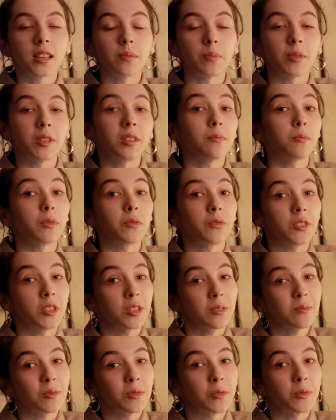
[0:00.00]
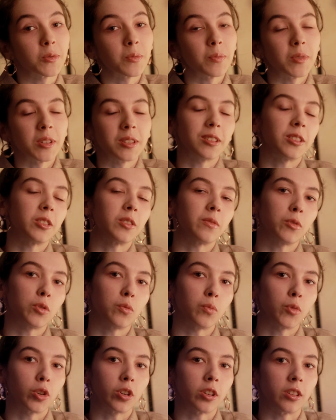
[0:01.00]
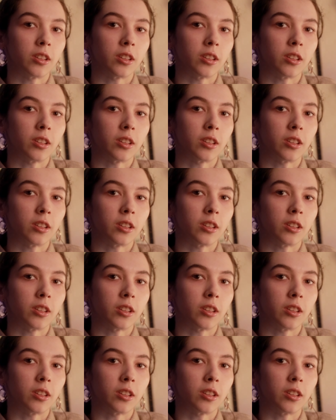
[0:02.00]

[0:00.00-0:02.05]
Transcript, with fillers: Спасибо всем, кто поддерживает мой